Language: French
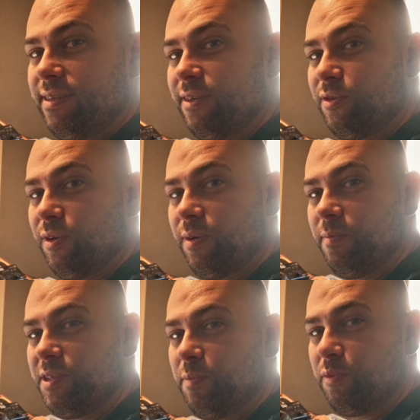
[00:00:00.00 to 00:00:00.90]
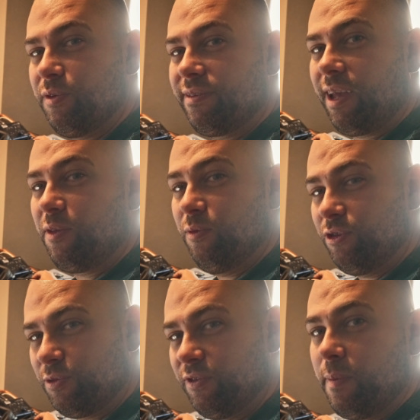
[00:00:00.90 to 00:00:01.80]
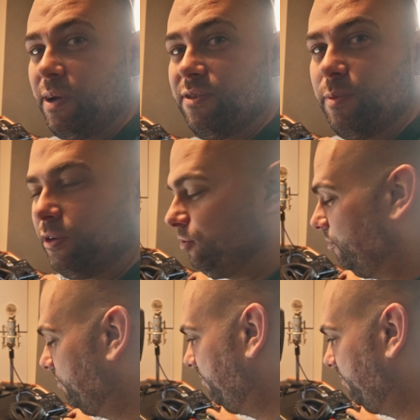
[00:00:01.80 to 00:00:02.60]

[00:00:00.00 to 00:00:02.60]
session un petit peu techno. Je vais prendre ce morceau.